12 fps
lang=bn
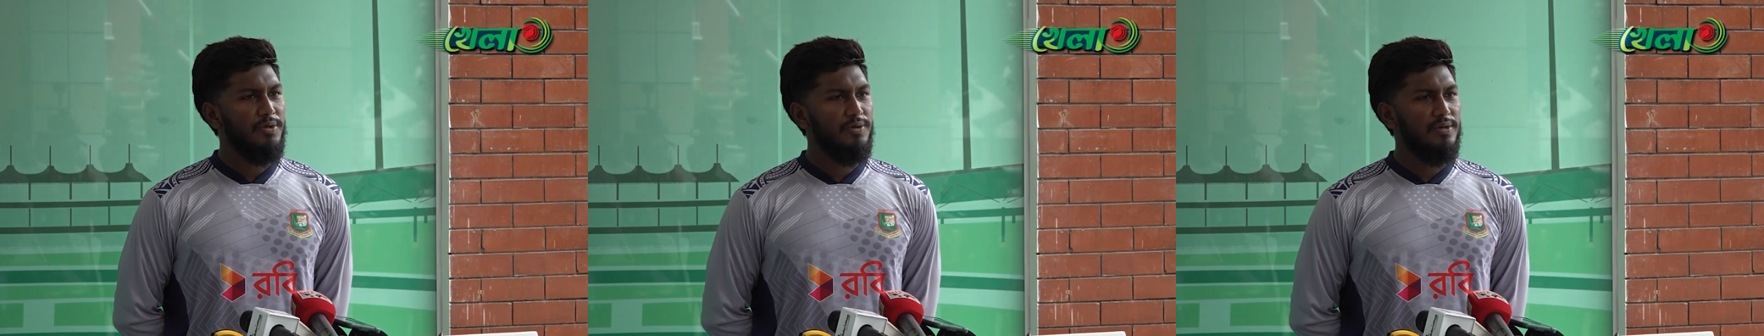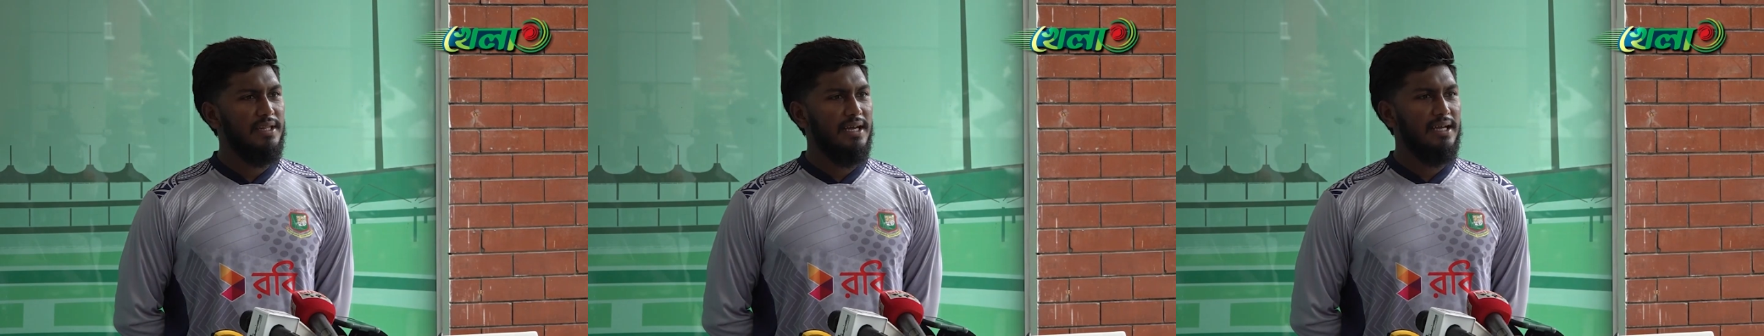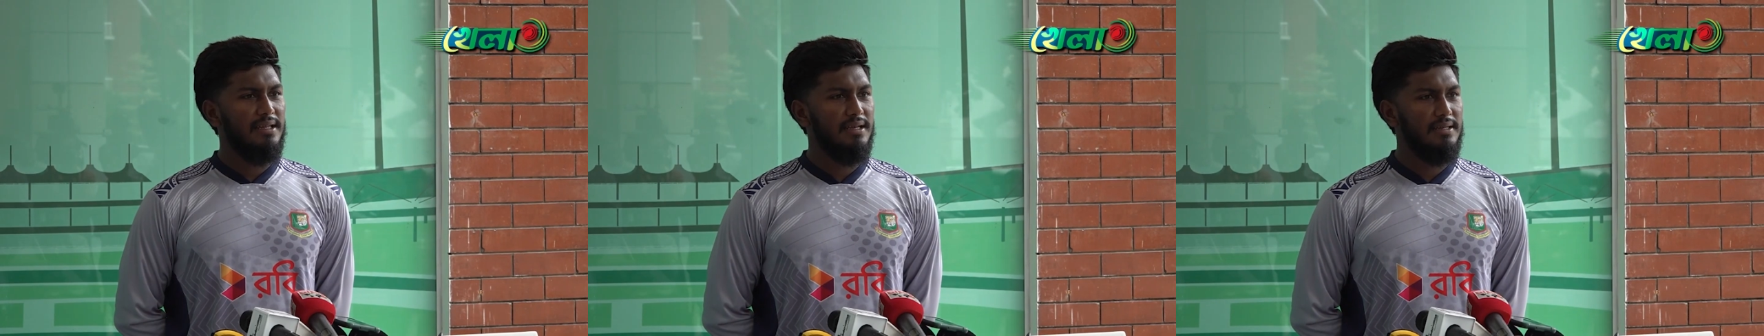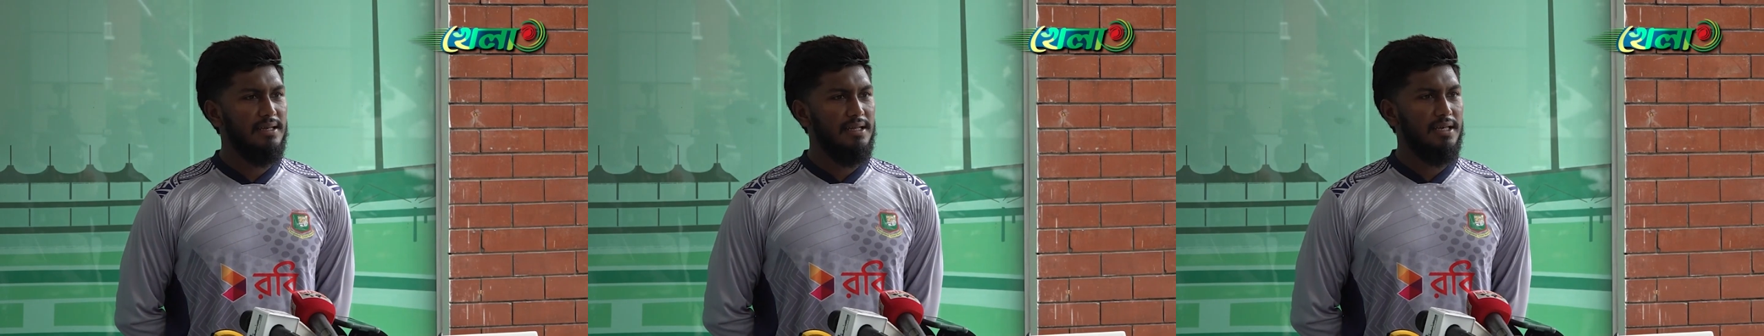অবশ্যই দেখেন
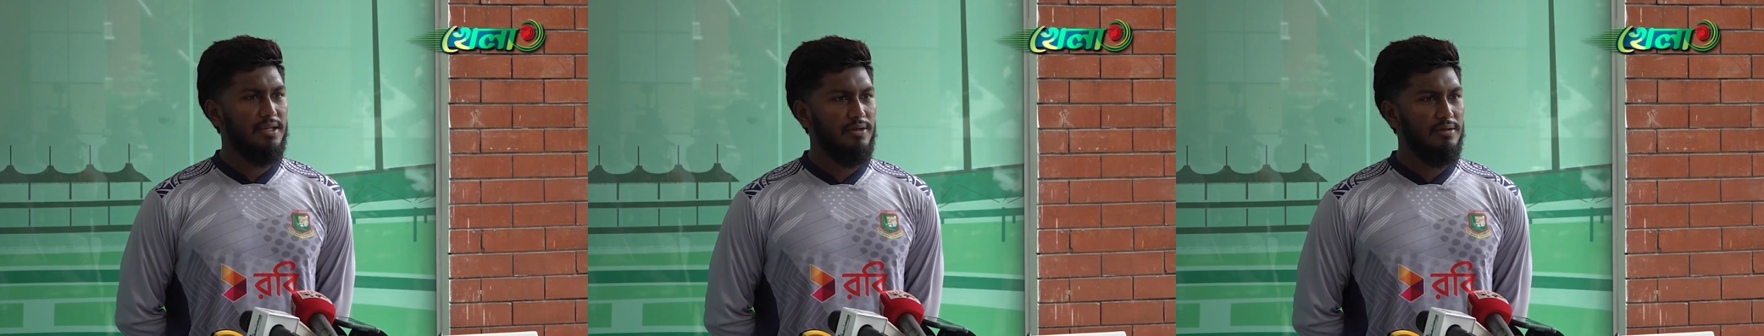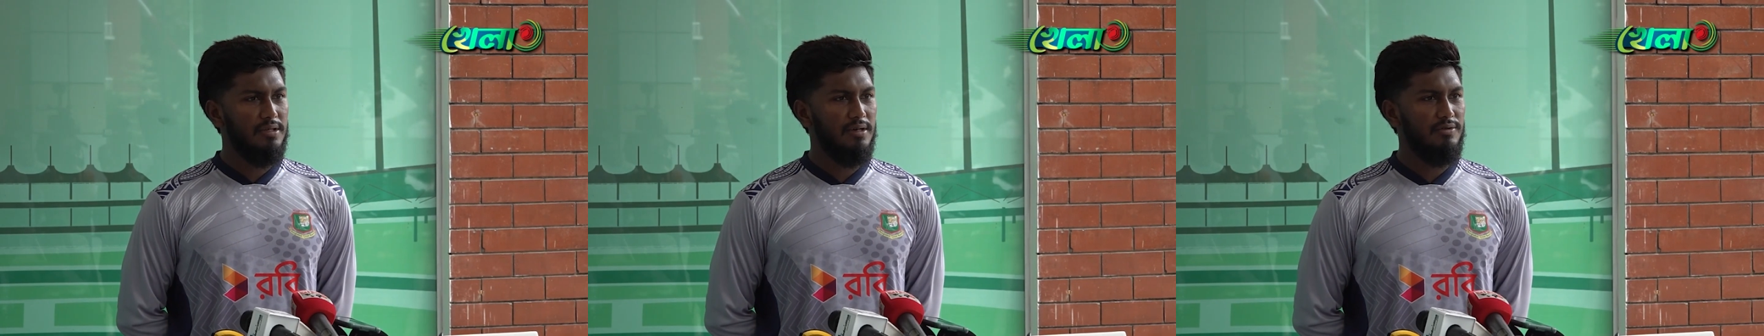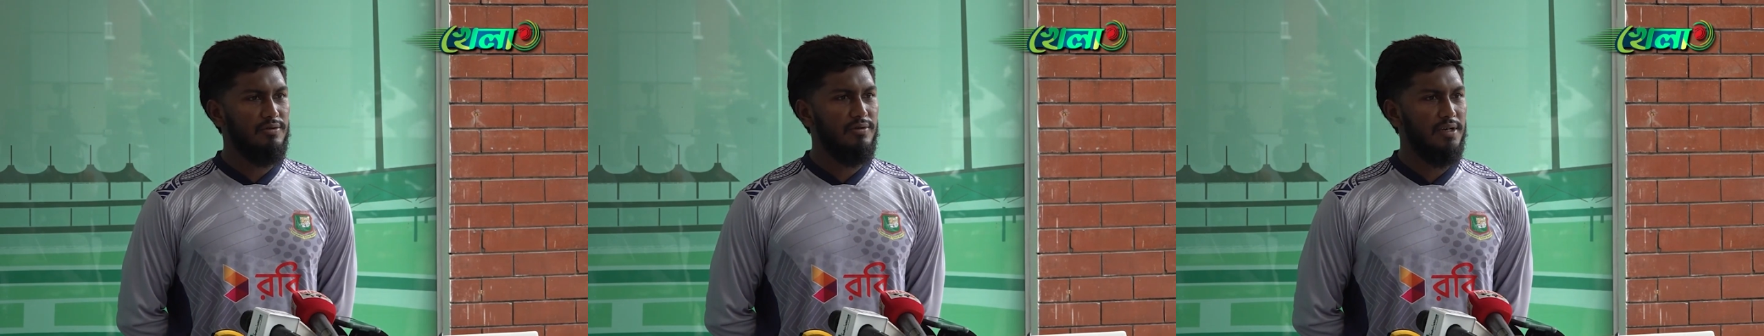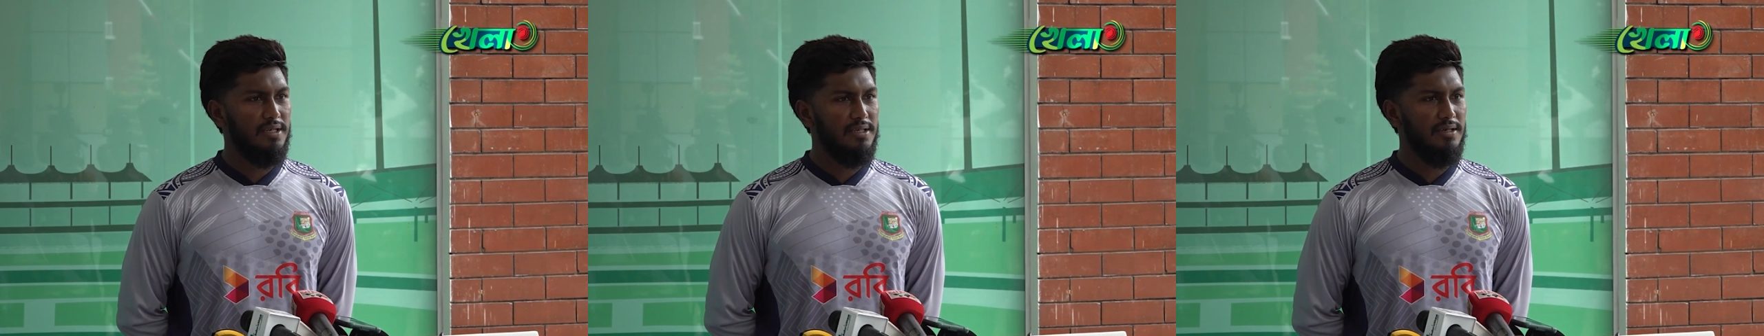সিলেকশন যেহেতু
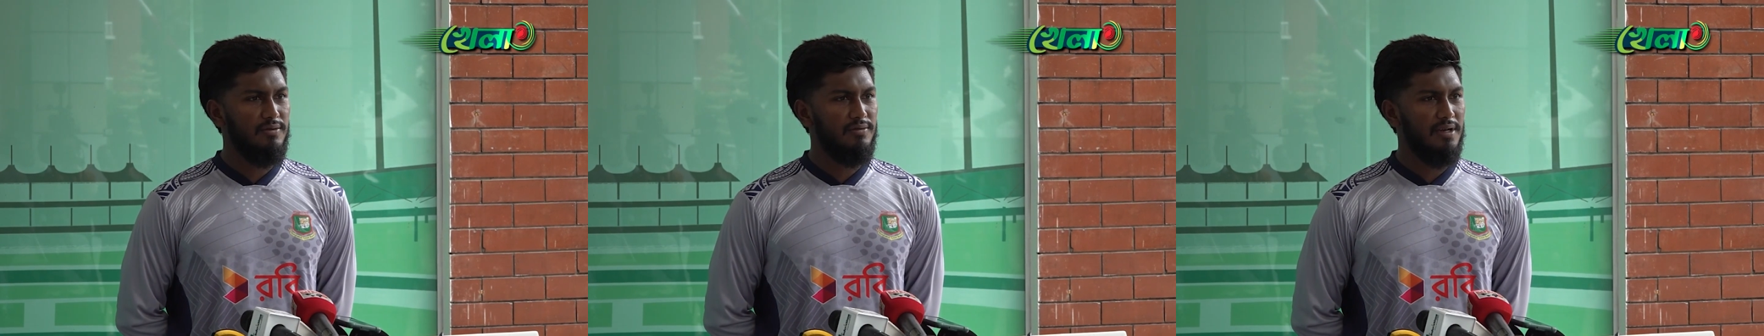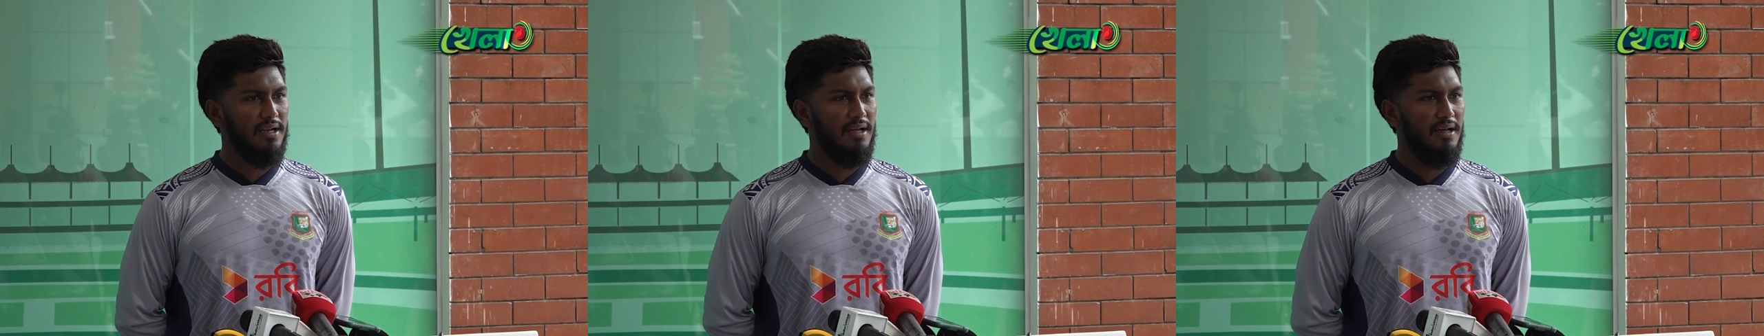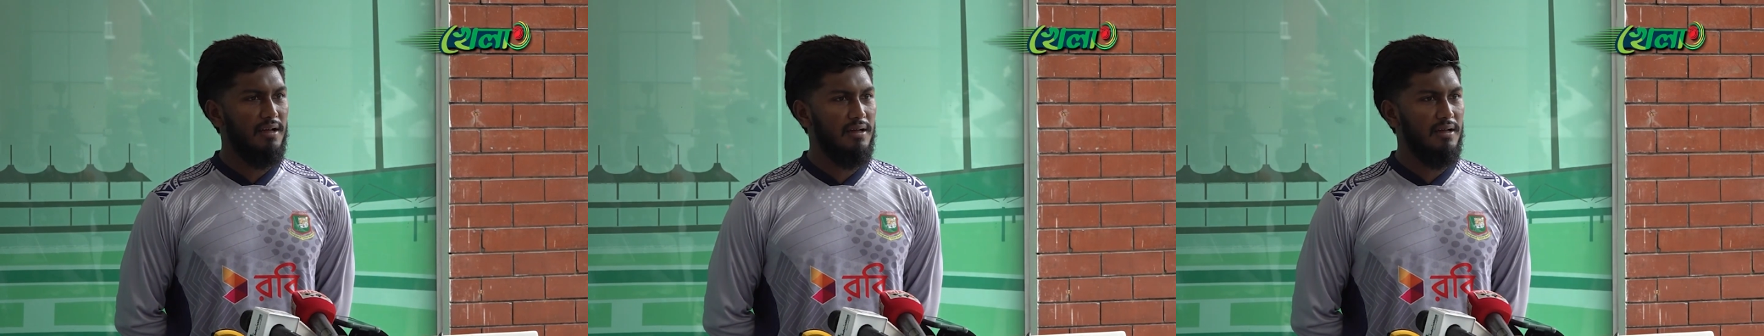হয়েছে ওনারা